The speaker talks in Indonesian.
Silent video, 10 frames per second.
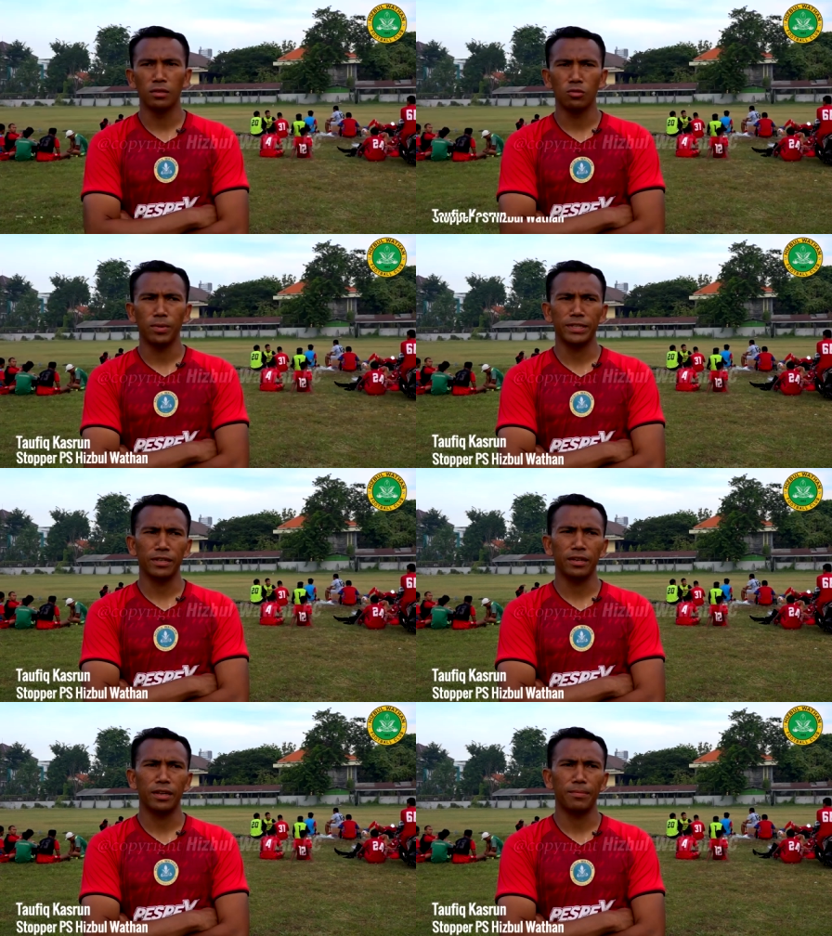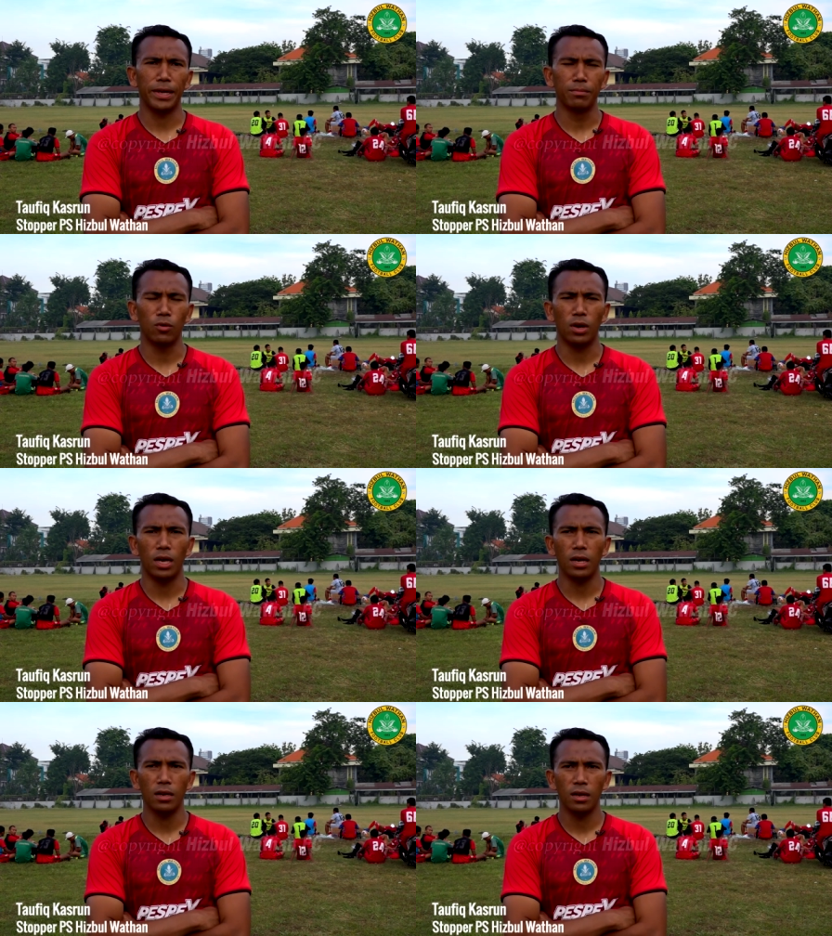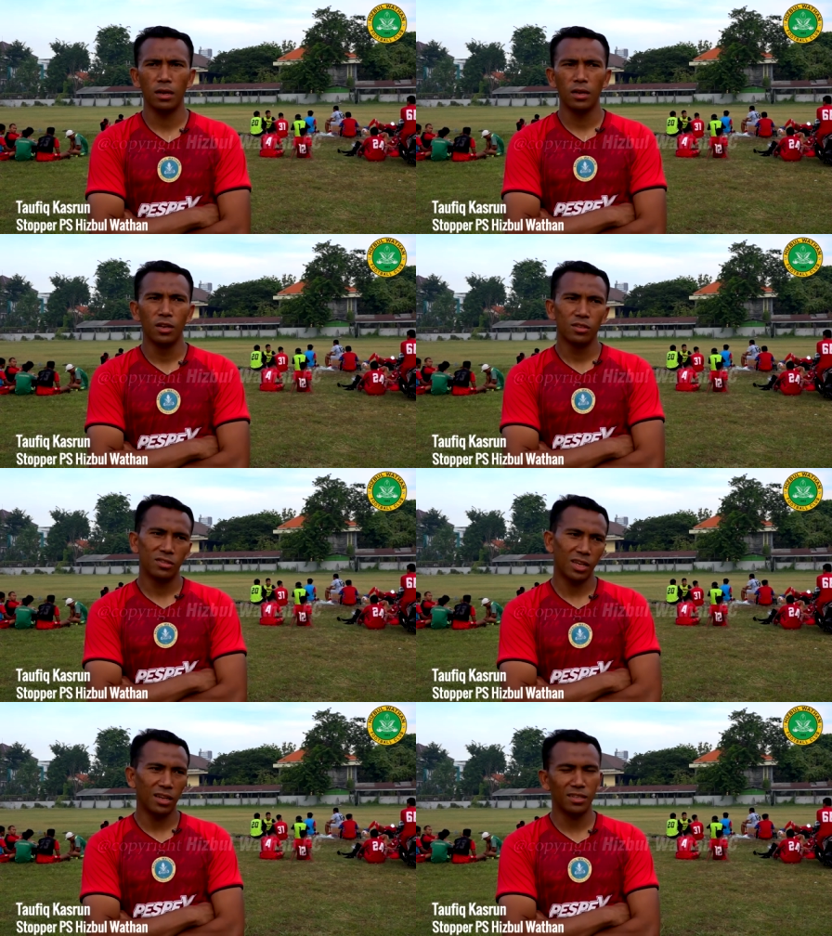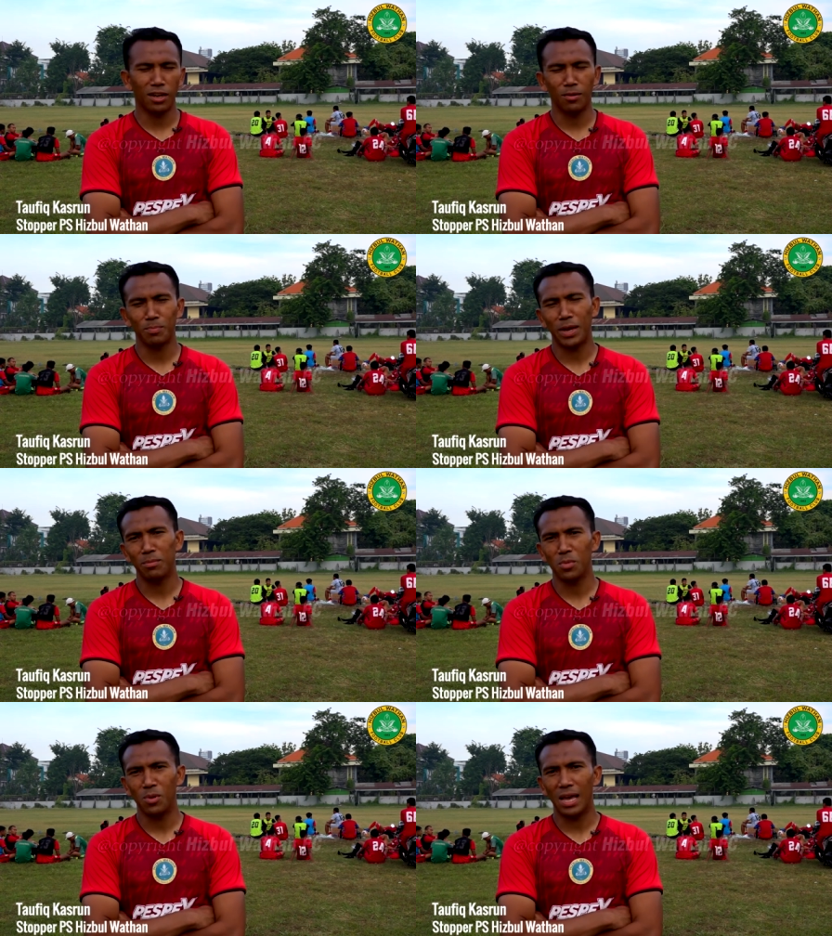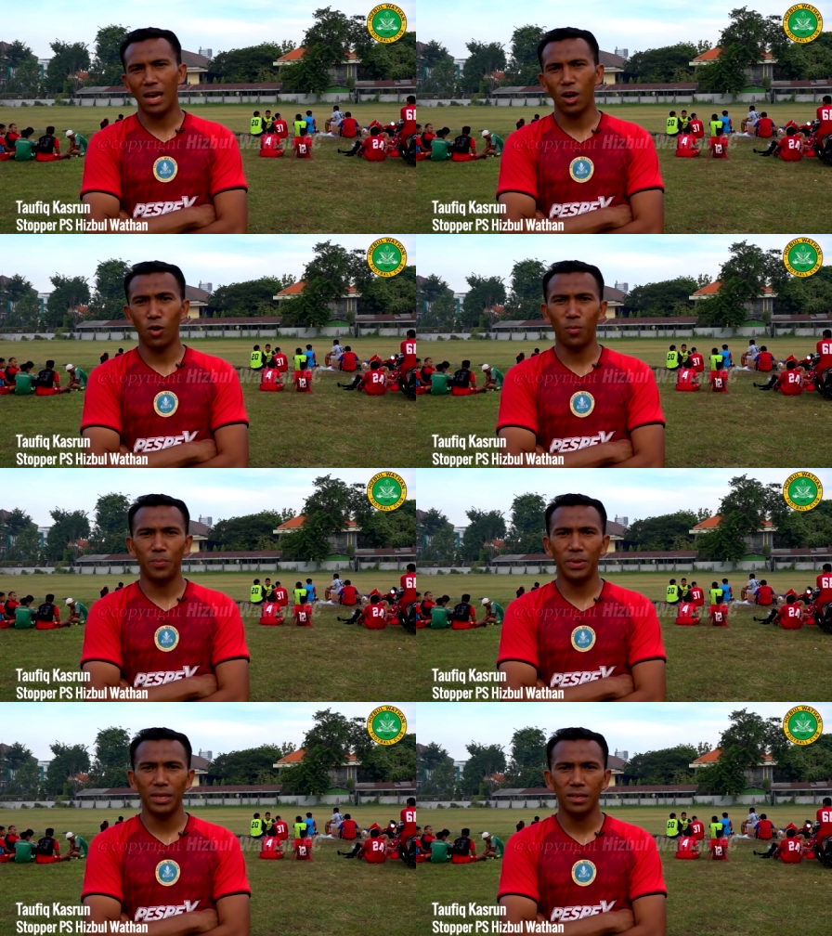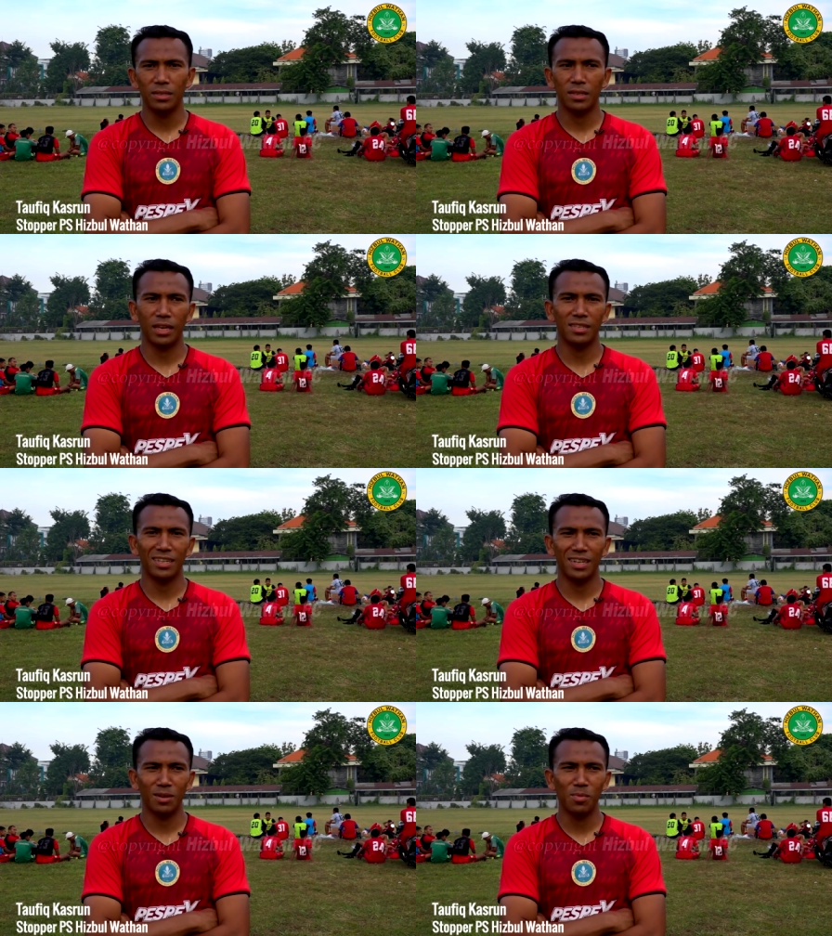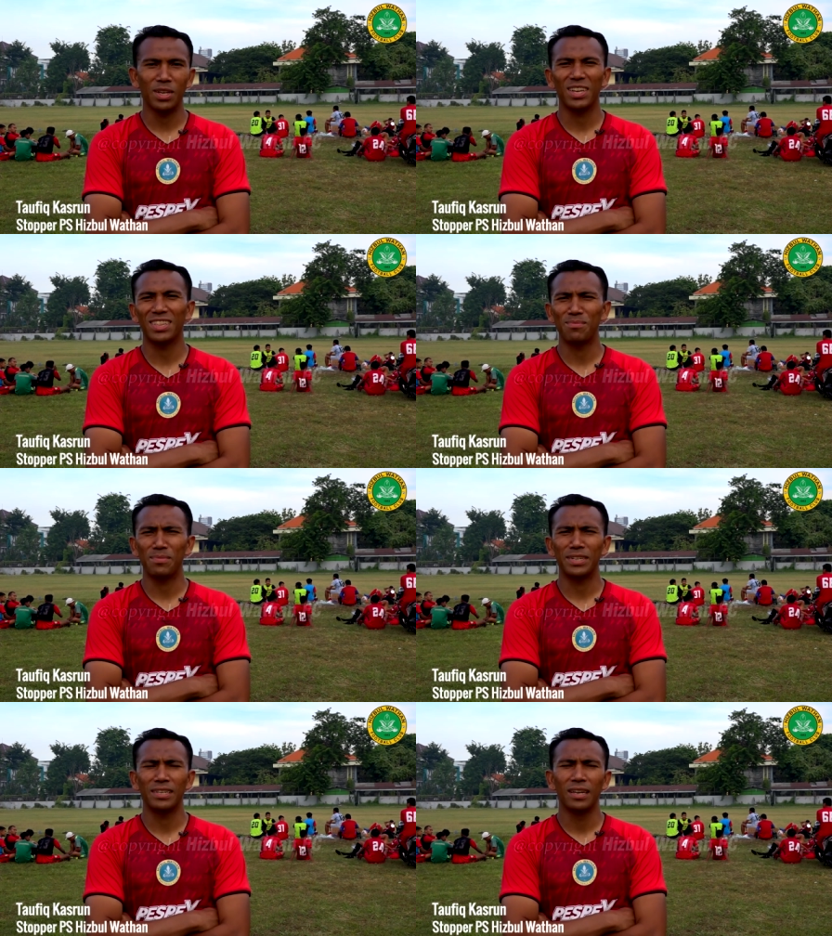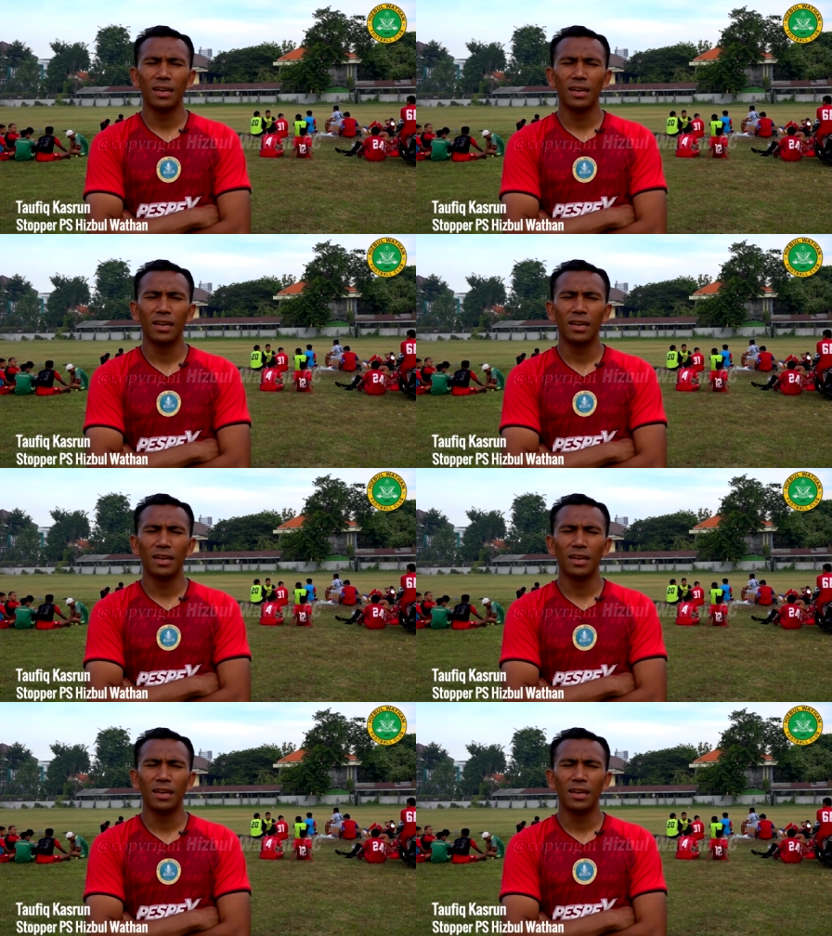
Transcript: hanya cuman sekedar main bola. Saya senang main bola, hobi, saya senang banyak teman.